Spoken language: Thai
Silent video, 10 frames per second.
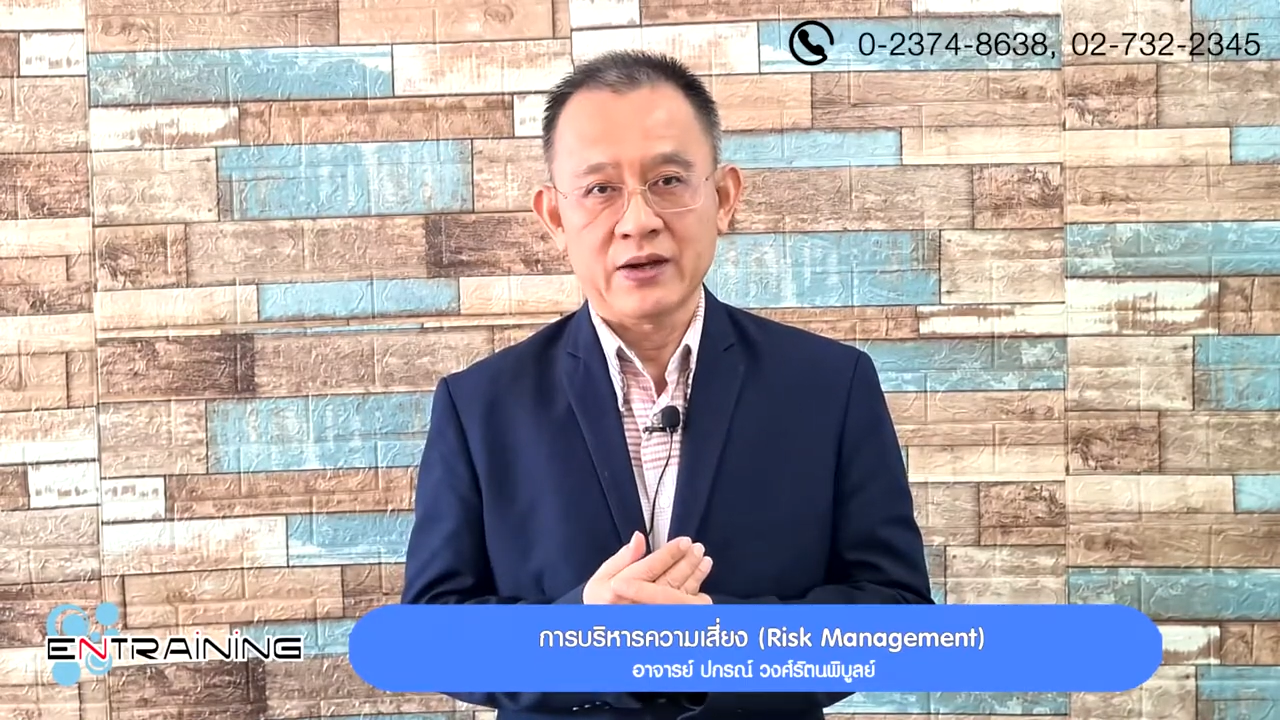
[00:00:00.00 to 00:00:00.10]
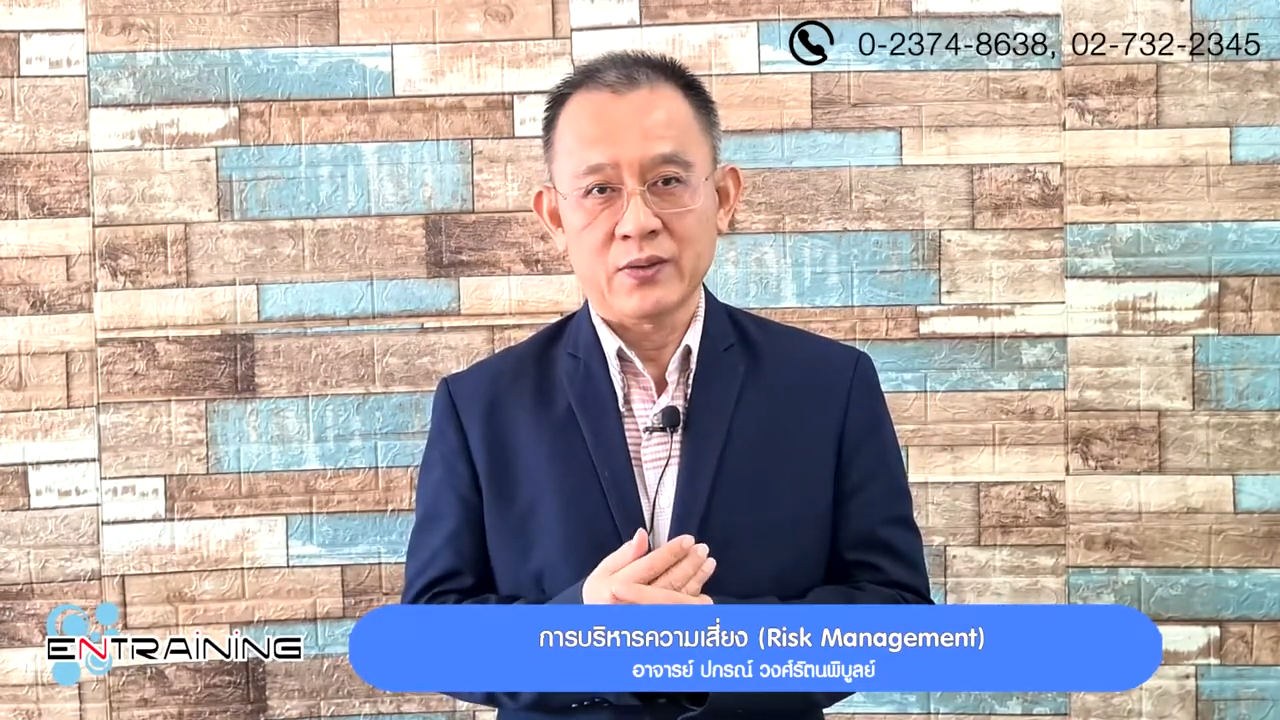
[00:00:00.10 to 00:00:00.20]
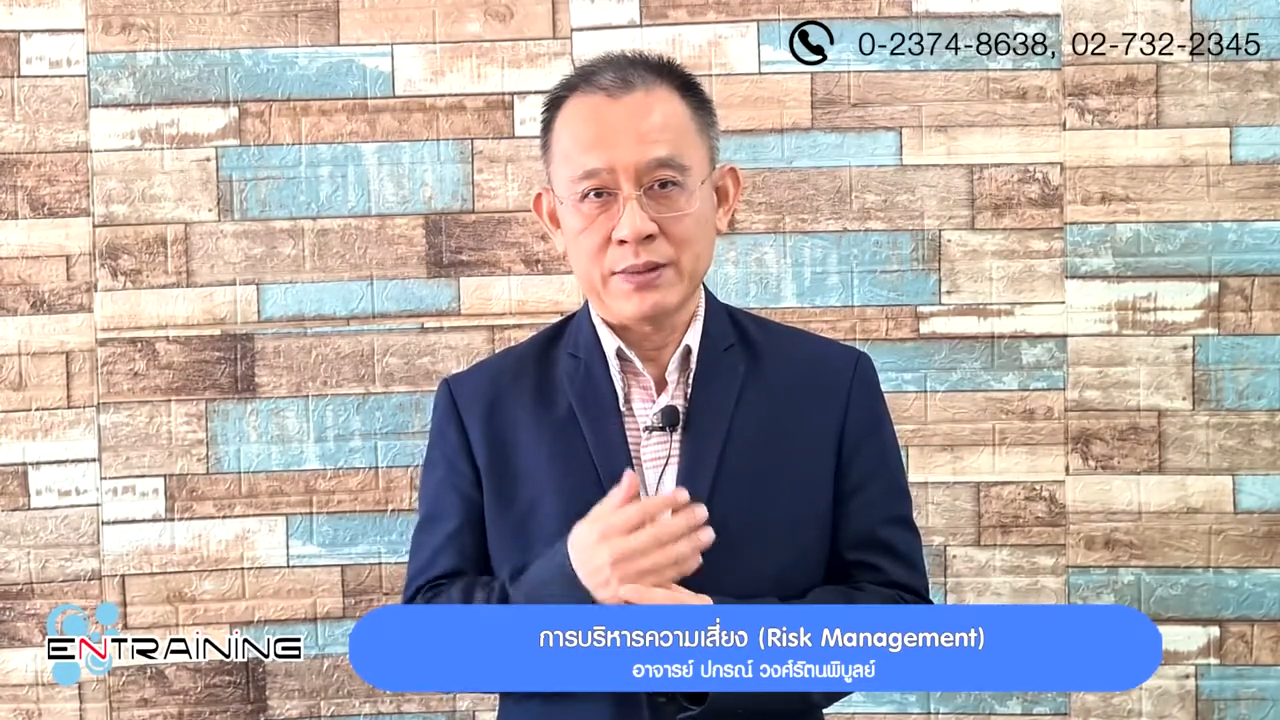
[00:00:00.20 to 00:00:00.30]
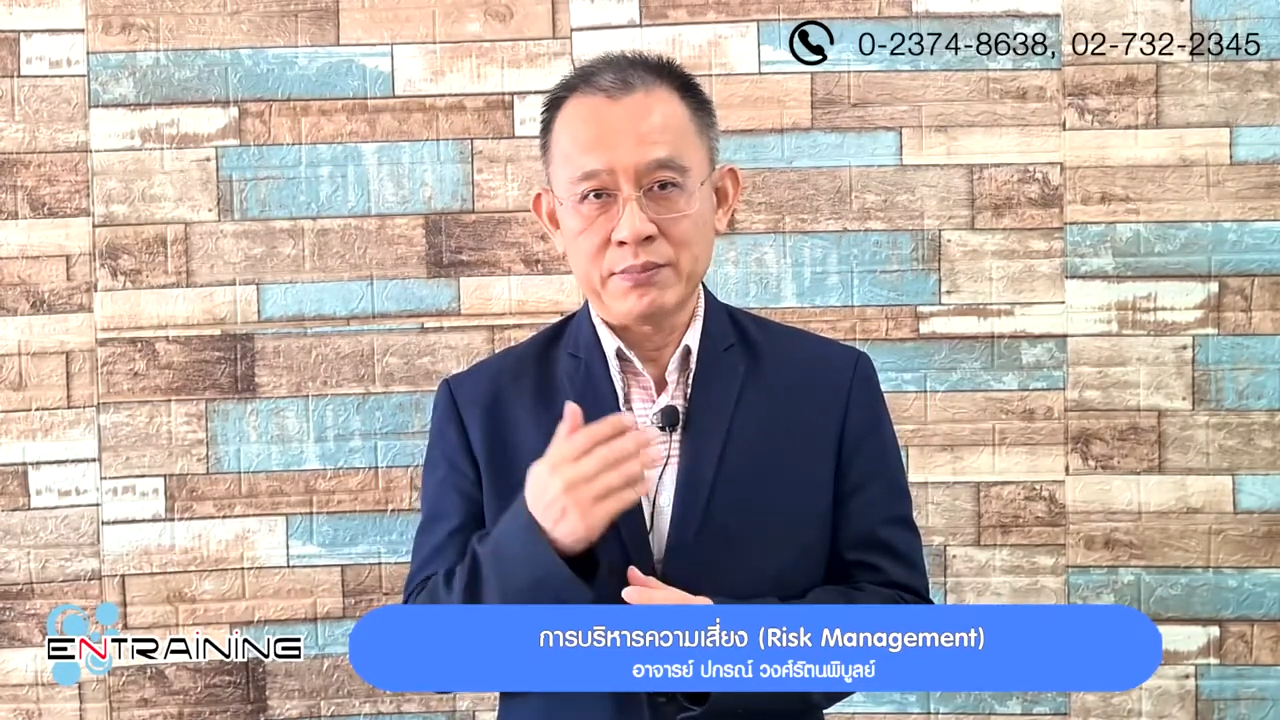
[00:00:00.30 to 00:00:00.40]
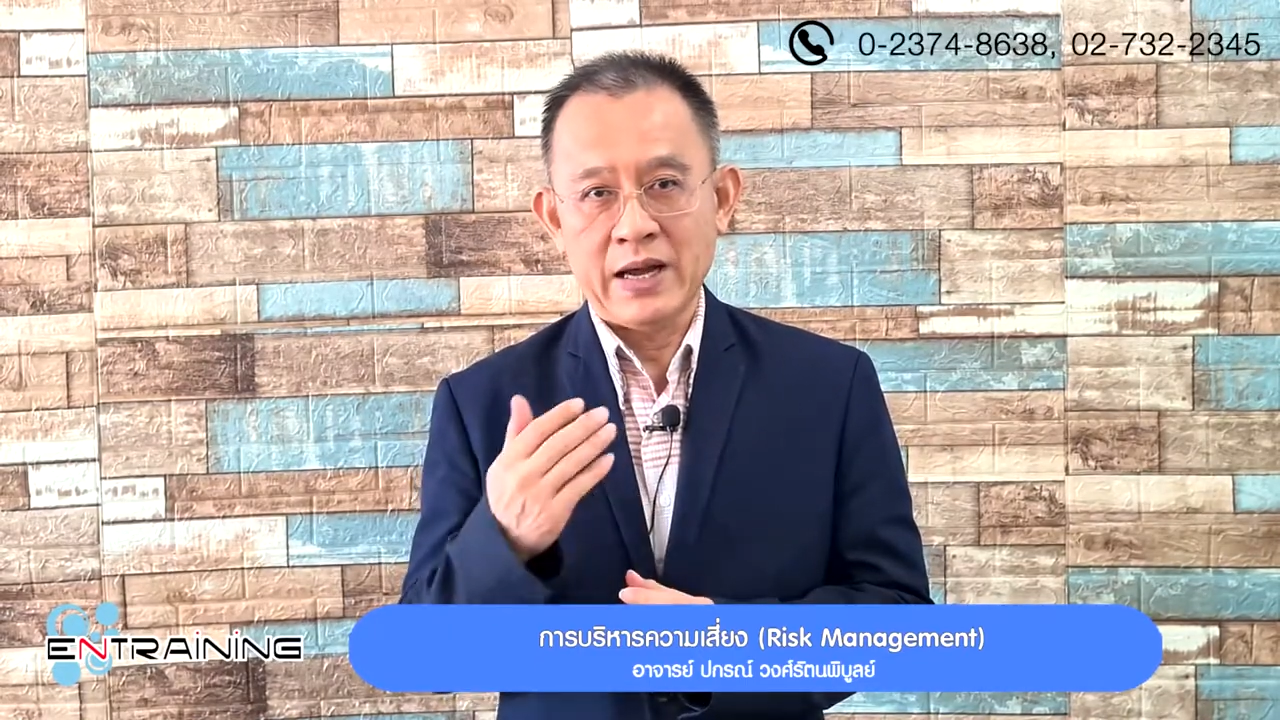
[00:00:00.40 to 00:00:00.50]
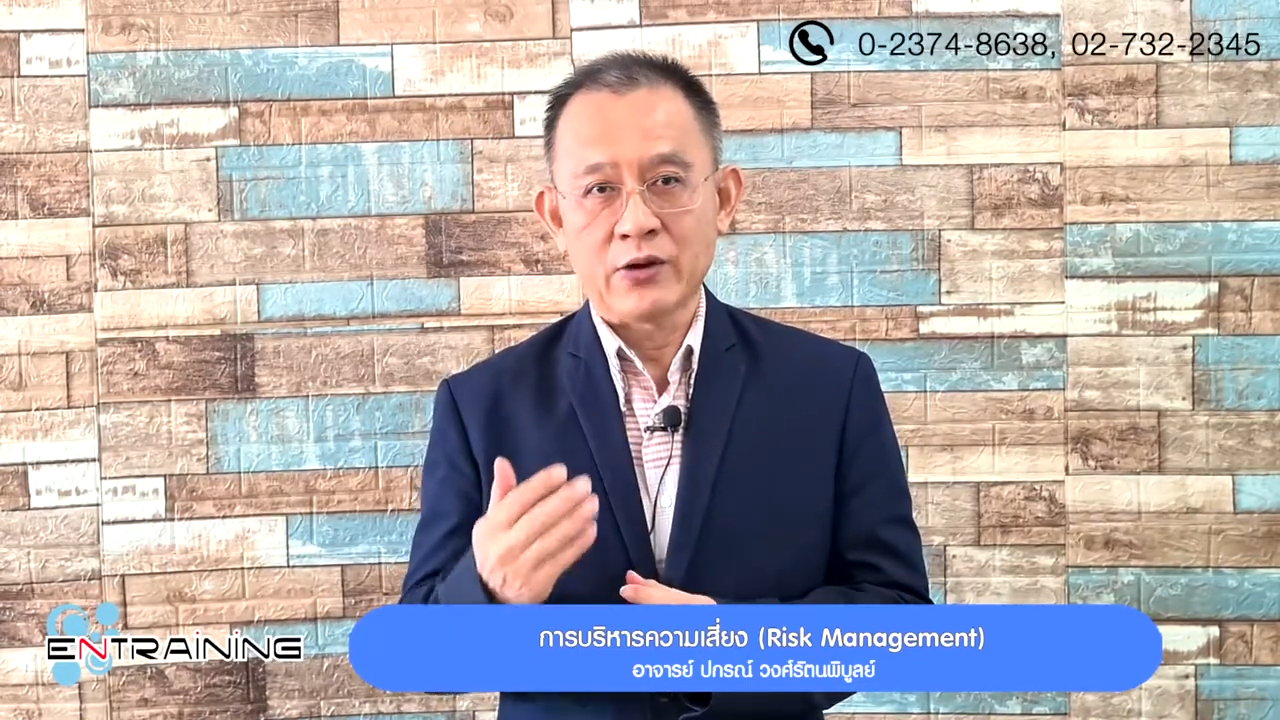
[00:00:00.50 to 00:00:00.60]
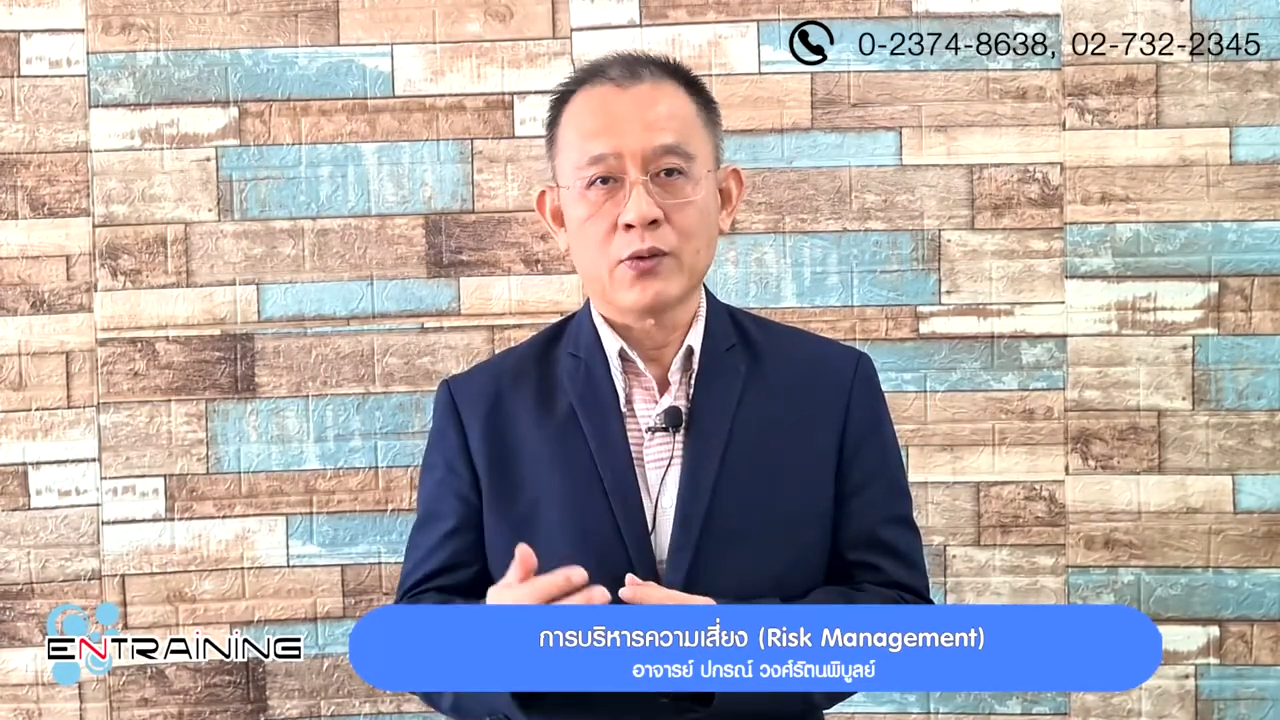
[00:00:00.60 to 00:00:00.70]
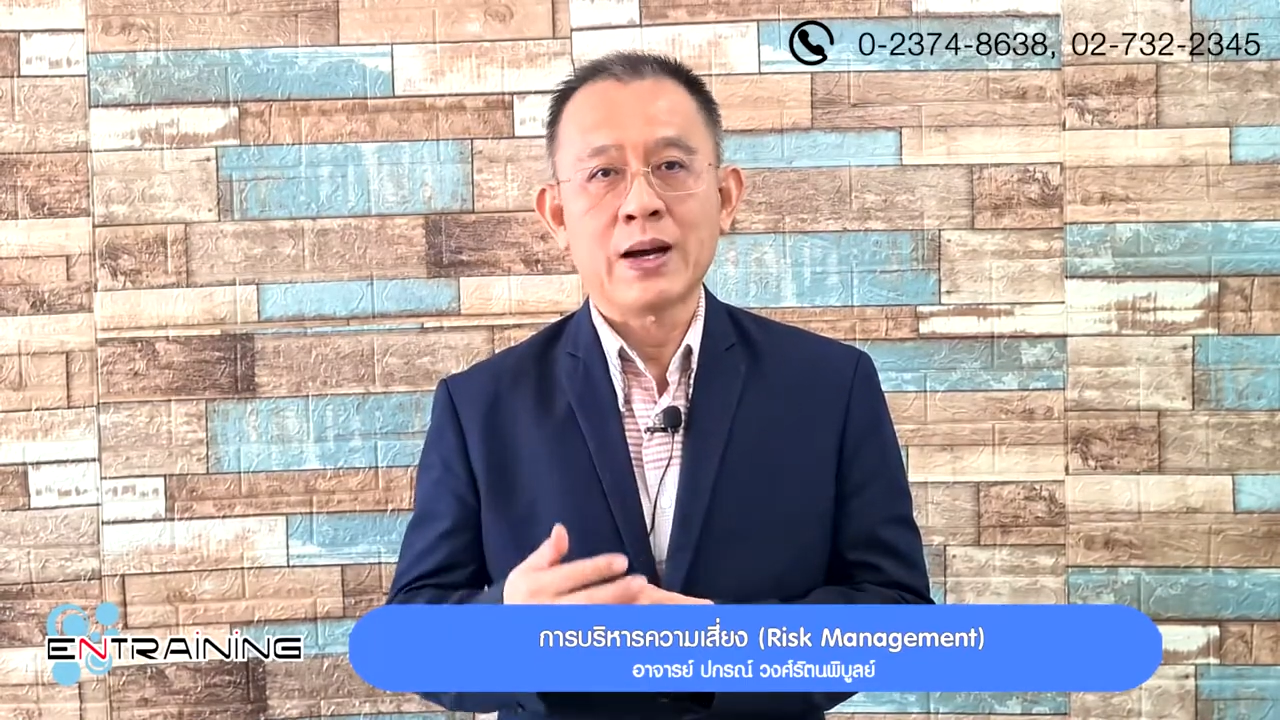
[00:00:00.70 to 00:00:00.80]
ความหมายของ